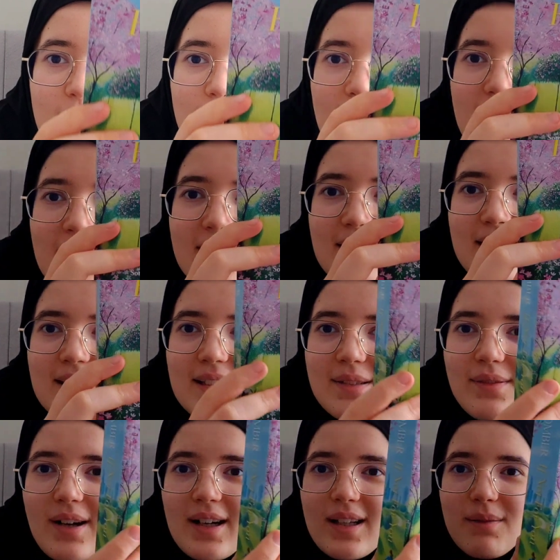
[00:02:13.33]
ilkbahar
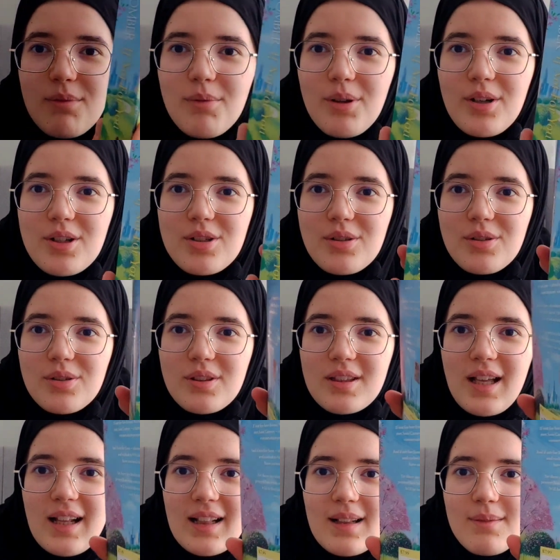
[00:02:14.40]
esintisi var gibi böyle çok
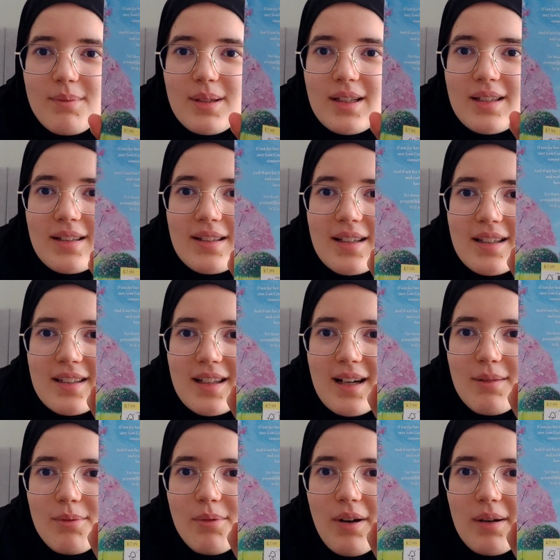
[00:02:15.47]
tatlı bir
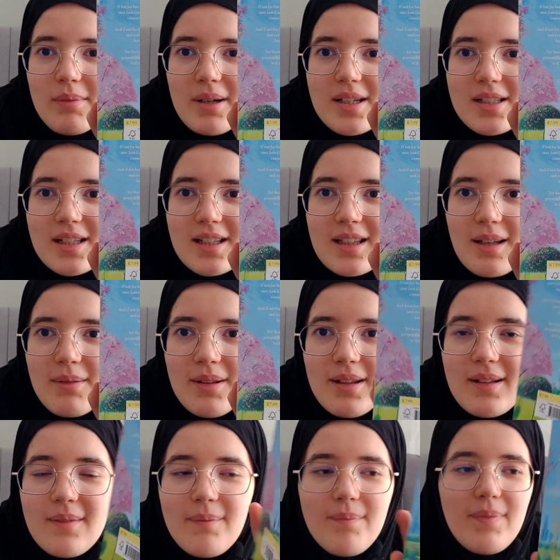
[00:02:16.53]
tasarım var bence kitabın.
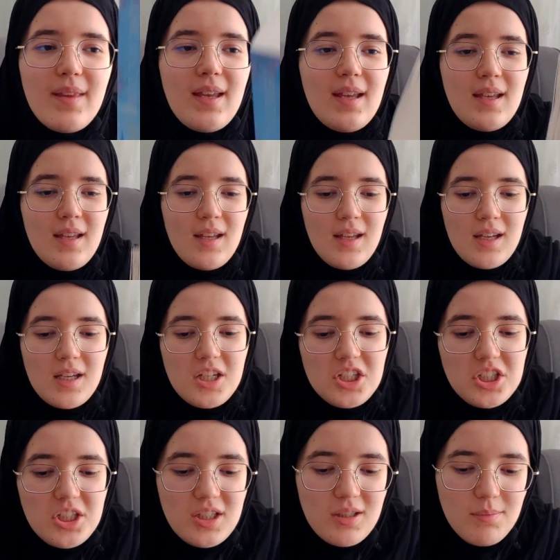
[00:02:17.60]

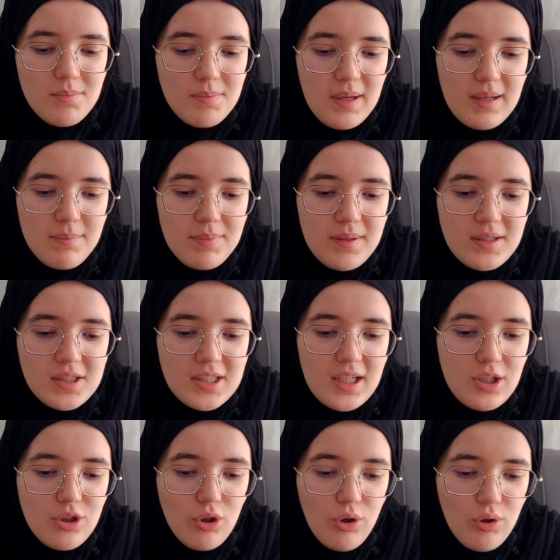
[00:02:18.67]
İçinin pek bir
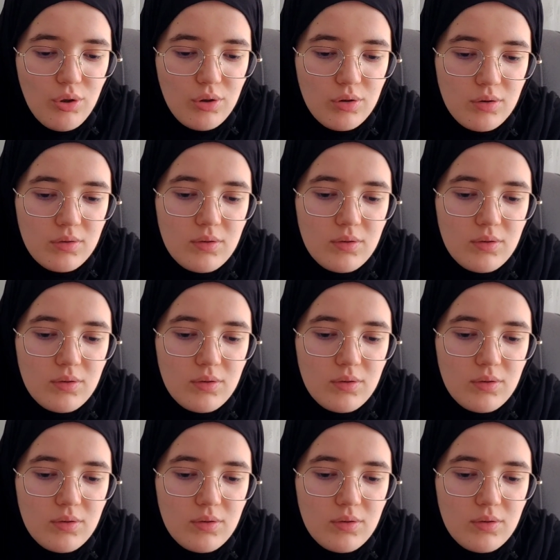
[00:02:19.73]
şey yok.